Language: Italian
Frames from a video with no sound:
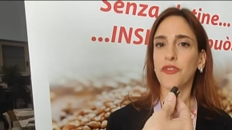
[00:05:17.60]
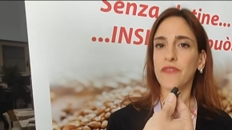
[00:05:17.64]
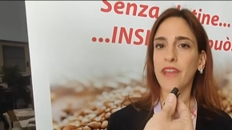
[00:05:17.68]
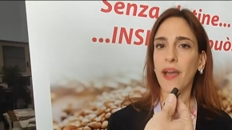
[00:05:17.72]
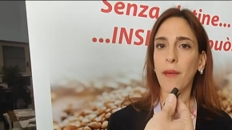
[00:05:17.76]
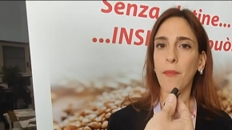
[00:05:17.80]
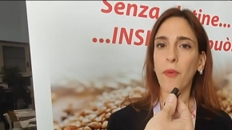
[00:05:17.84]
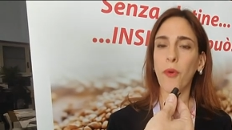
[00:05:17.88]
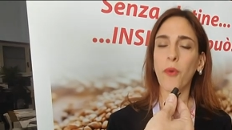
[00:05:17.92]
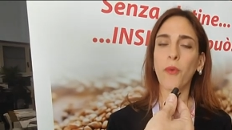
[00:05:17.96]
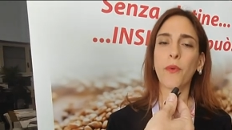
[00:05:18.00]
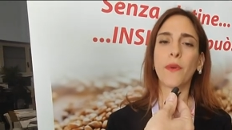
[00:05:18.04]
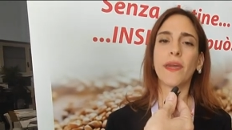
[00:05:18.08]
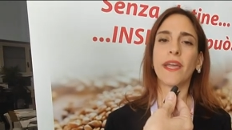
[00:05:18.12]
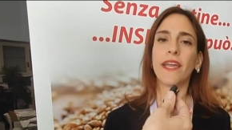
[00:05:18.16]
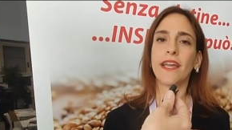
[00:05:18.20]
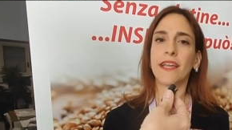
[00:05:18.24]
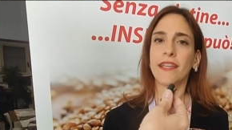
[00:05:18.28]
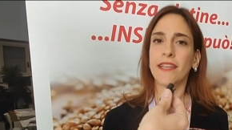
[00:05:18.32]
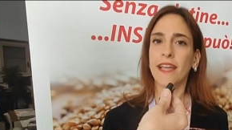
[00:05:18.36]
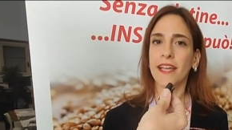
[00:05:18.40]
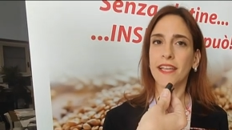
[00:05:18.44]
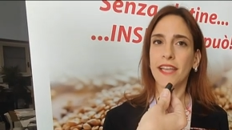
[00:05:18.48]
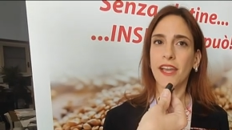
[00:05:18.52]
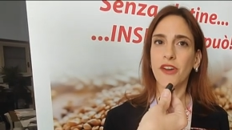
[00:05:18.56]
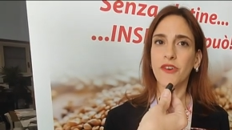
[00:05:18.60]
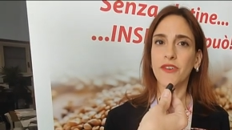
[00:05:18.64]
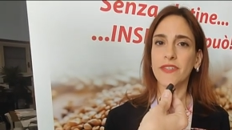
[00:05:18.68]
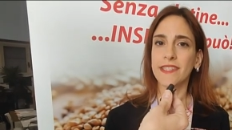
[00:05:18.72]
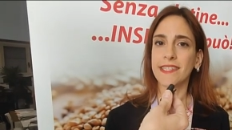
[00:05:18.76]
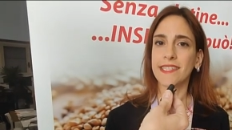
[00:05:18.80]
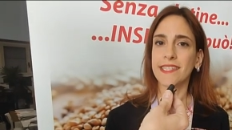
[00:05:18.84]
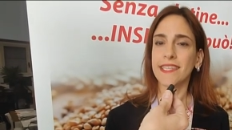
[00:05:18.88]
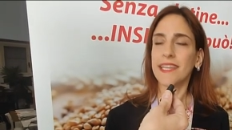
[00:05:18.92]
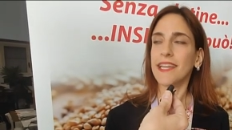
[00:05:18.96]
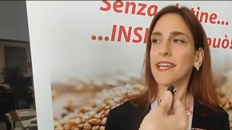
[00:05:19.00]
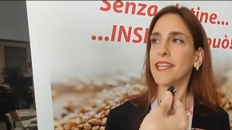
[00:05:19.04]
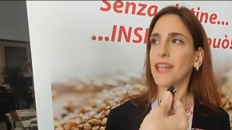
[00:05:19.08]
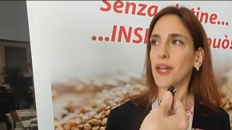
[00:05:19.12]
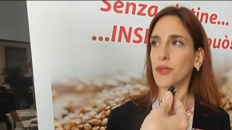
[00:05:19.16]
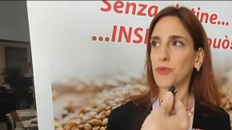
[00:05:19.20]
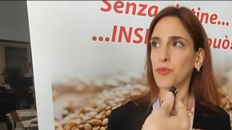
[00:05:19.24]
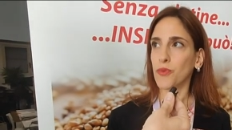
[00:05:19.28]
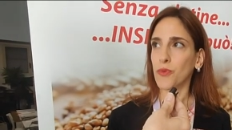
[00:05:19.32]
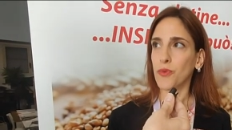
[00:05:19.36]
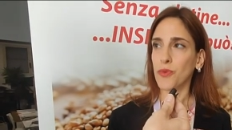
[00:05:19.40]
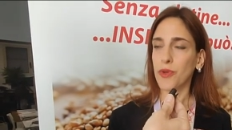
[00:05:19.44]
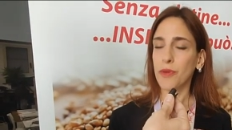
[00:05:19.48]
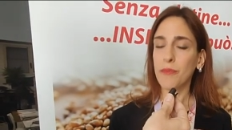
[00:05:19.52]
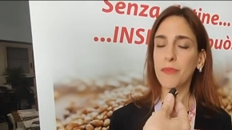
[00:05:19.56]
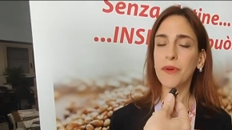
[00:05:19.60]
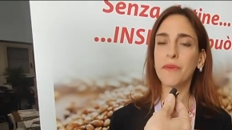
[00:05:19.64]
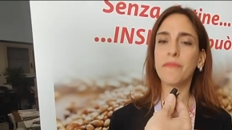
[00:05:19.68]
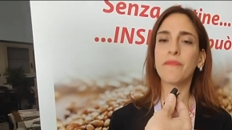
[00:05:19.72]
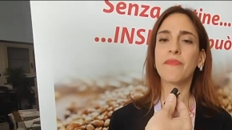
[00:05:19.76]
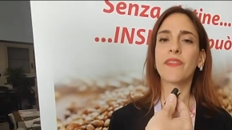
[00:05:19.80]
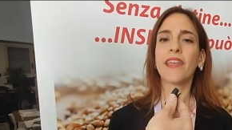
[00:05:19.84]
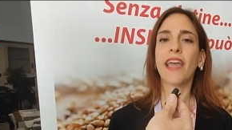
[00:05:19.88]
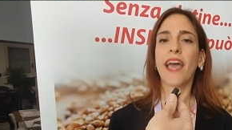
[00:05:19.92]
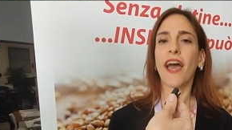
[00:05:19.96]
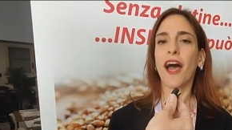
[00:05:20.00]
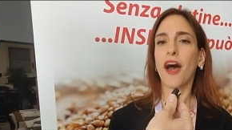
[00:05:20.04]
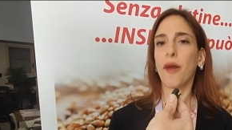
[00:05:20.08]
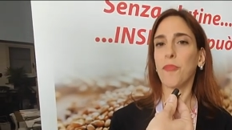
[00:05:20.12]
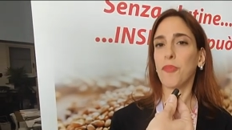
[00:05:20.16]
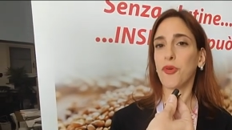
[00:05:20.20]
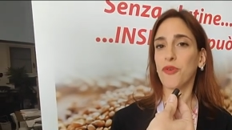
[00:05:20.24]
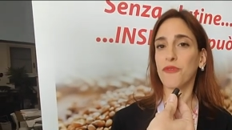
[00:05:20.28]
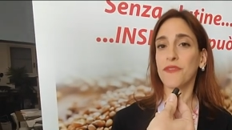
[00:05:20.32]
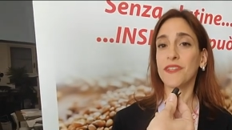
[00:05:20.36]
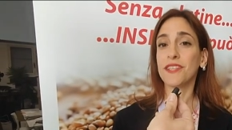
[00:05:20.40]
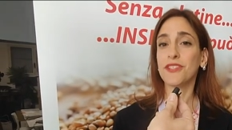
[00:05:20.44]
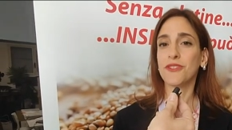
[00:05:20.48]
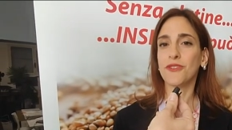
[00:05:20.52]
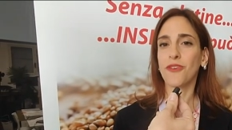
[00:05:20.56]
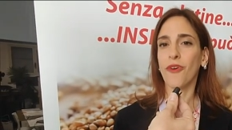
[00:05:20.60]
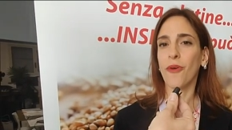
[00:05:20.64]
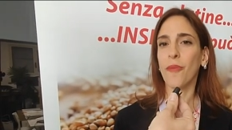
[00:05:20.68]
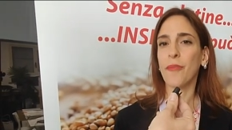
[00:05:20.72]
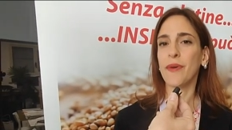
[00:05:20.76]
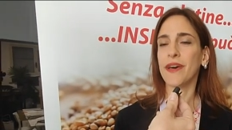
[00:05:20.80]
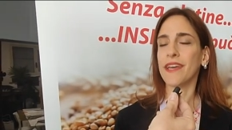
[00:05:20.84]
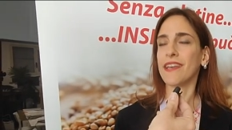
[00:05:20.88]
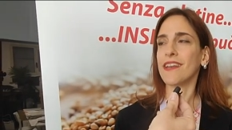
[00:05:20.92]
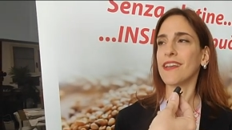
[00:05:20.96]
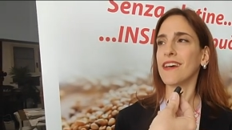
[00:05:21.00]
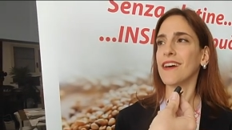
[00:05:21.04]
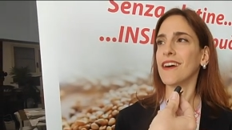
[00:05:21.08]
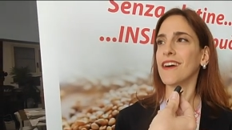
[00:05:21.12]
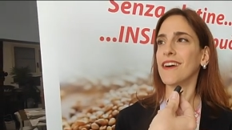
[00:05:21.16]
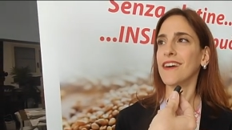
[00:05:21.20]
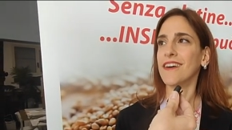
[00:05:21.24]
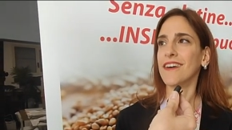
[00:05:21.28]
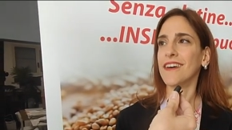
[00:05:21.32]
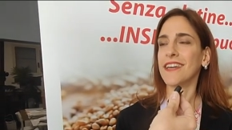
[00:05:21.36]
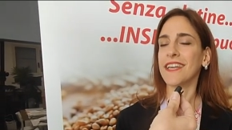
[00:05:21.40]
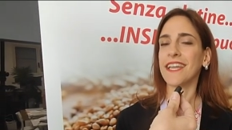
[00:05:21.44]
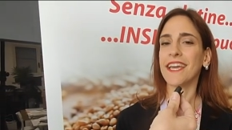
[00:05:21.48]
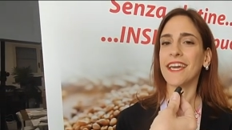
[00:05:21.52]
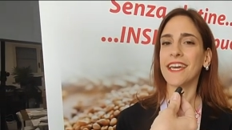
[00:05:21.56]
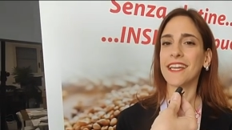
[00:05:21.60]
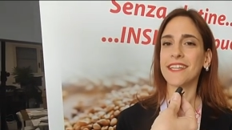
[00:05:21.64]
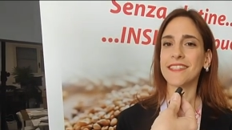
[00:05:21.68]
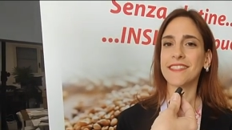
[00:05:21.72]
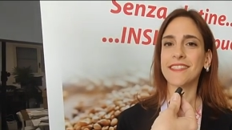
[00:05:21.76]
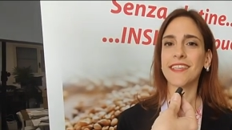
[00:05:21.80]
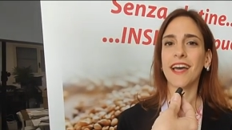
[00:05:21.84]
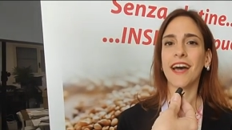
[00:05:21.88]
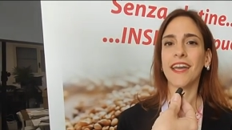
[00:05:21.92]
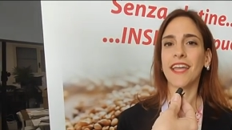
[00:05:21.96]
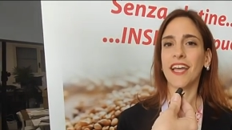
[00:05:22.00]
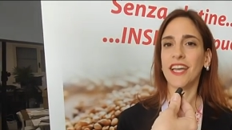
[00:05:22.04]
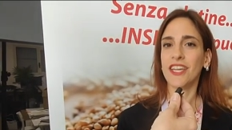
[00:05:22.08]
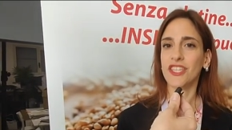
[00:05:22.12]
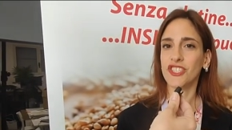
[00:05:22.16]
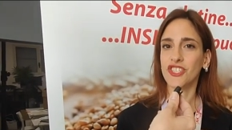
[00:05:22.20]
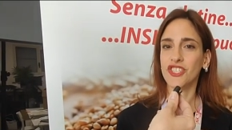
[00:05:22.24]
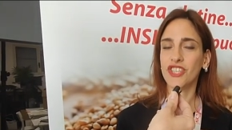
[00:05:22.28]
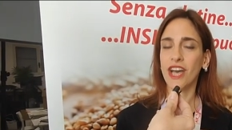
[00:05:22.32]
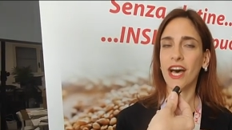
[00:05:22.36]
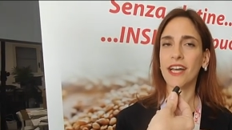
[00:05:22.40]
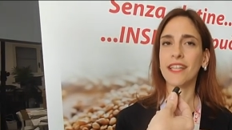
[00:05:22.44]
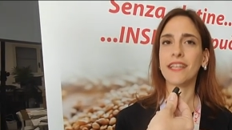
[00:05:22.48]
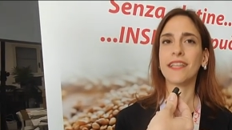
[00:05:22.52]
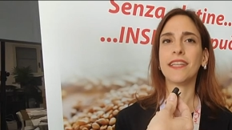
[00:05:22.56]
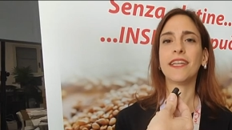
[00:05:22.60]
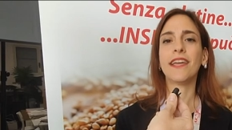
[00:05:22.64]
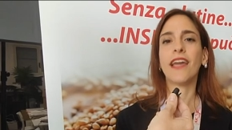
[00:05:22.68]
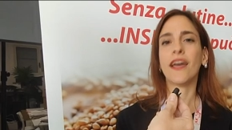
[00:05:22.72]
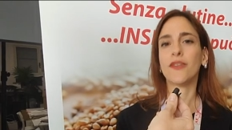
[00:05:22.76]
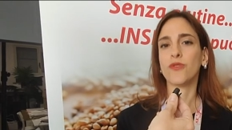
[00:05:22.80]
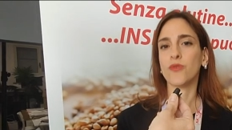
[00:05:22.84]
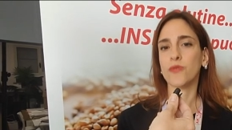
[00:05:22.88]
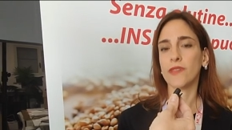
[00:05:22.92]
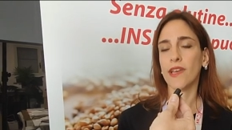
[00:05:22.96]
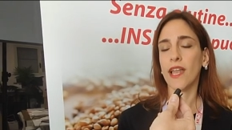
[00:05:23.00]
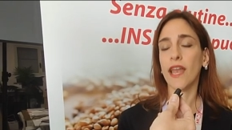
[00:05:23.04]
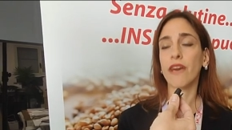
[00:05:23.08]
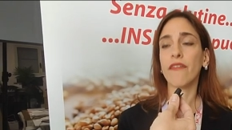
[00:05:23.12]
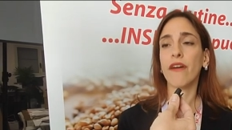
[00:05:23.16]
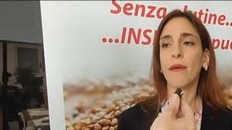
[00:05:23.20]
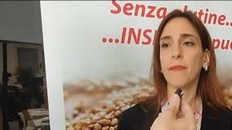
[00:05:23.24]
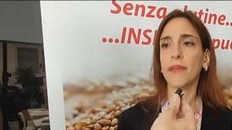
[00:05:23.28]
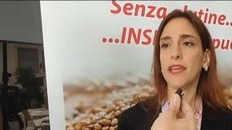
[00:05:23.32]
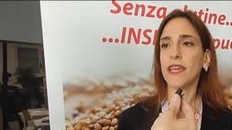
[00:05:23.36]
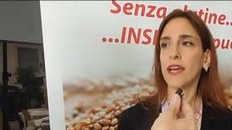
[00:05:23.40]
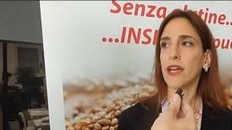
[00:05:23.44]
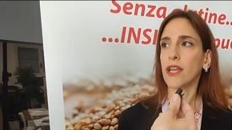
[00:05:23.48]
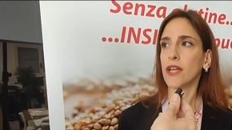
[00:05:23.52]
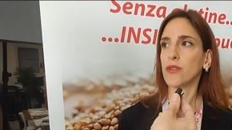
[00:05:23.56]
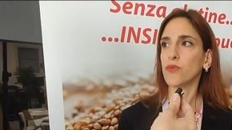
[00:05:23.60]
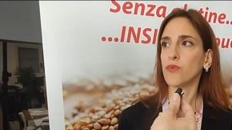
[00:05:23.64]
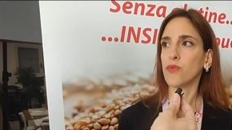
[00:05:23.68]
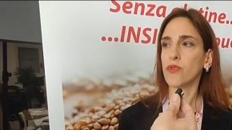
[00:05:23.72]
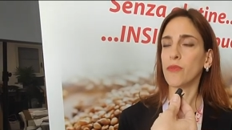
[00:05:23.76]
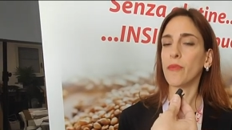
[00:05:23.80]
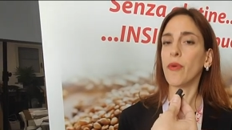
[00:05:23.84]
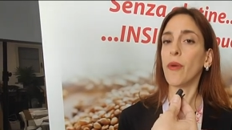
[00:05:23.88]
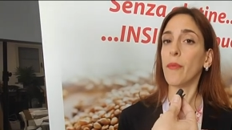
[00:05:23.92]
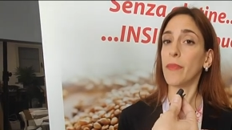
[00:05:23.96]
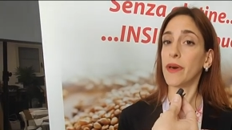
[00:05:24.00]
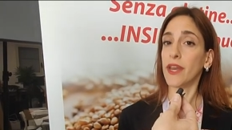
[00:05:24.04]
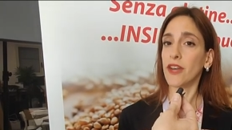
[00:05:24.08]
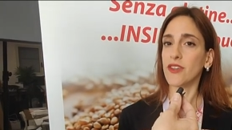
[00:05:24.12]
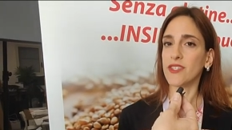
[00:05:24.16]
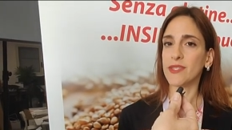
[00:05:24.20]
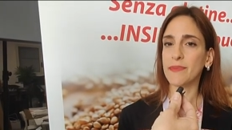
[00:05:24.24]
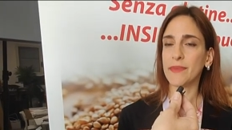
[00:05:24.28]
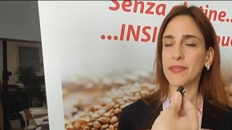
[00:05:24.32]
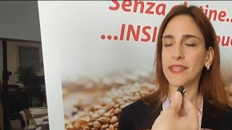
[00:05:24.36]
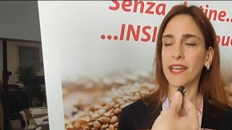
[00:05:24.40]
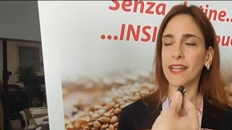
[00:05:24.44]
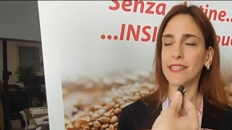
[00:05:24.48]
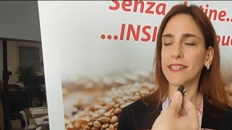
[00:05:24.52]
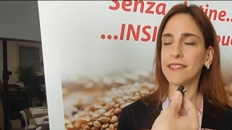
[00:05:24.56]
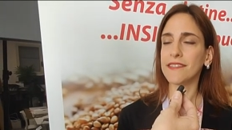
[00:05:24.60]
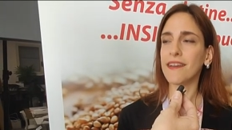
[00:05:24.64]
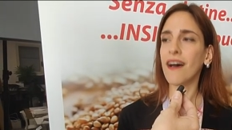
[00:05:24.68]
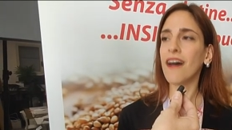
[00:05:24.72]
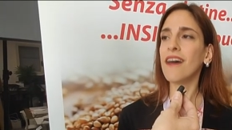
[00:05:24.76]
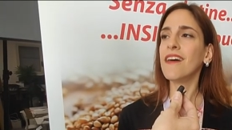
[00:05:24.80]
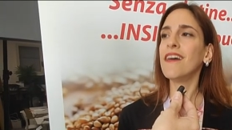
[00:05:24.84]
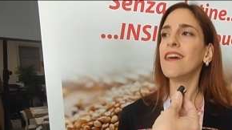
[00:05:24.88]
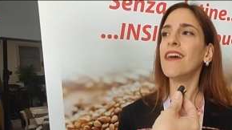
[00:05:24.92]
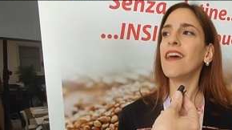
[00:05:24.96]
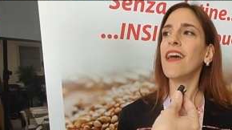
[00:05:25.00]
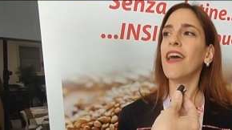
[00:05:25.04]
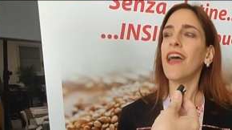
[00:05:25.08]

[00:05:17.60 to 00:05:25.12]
troviamo qui nei negozi Naturium, che approfitto per eh, ringraziare Gianni e tutta la famiglia Naturium per l'ospitalità.